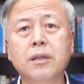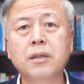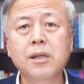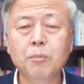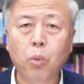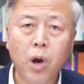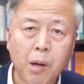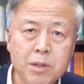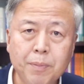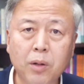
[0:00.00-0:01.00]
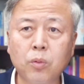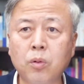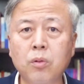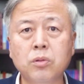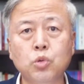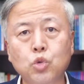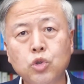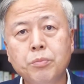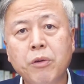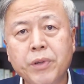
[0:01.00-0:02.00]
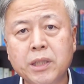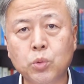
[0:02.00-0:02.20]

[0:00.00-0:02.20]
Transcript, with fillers: 늘 모함을 받고 죽음의 위기